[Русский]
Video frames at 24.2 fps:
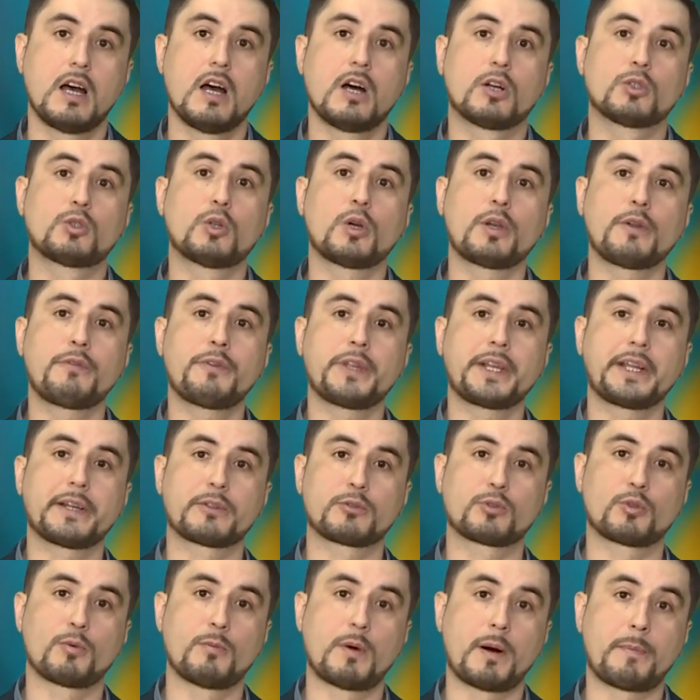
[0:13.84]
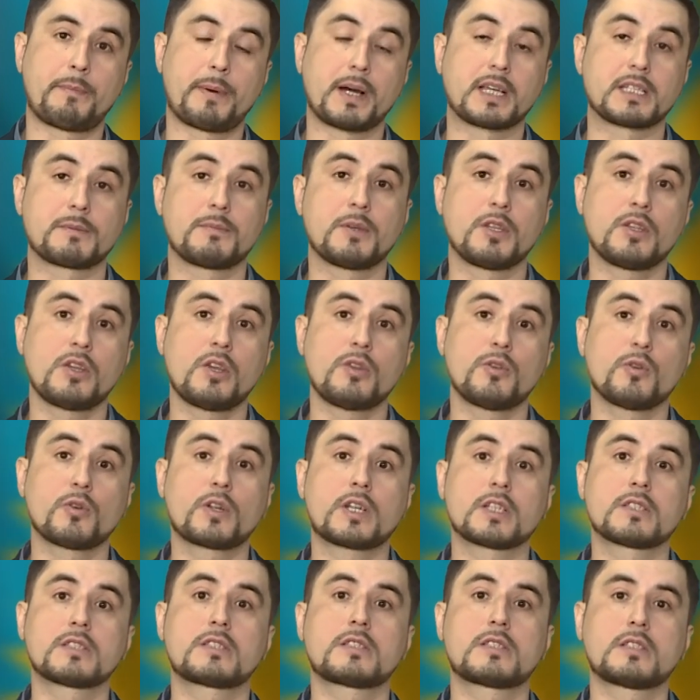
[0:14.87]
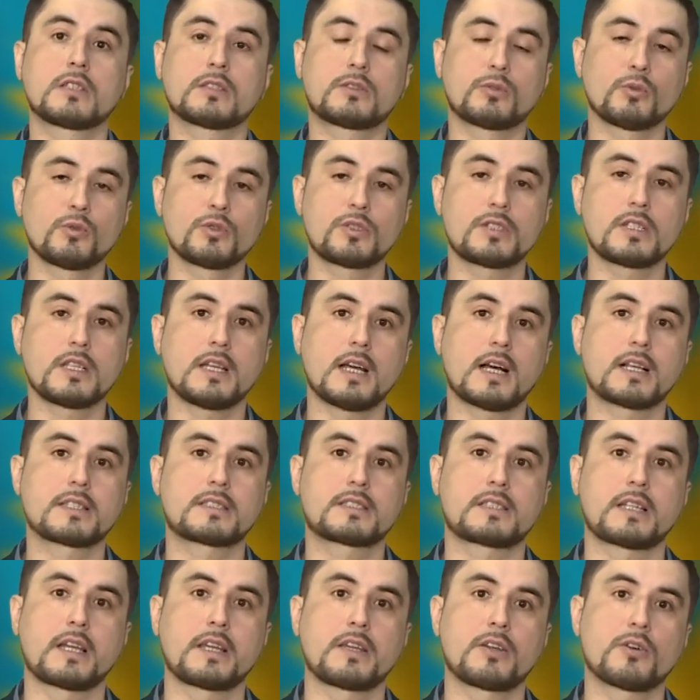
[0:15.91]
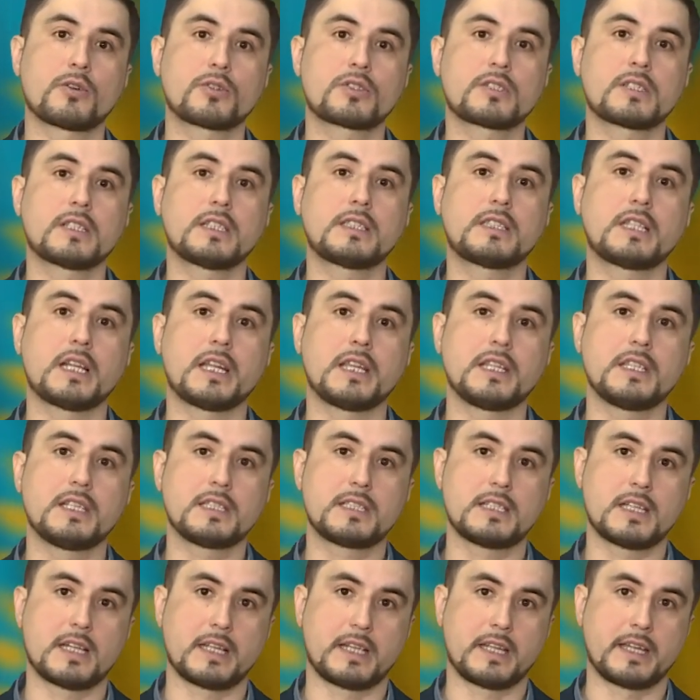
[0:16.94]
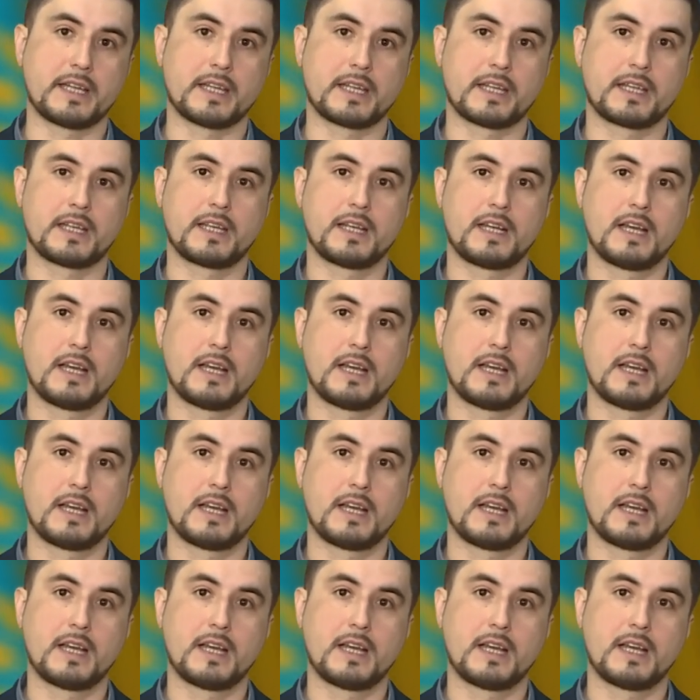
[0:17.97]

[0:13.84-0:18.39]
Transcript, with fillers: До референдума по изменению Конституции остается три недели.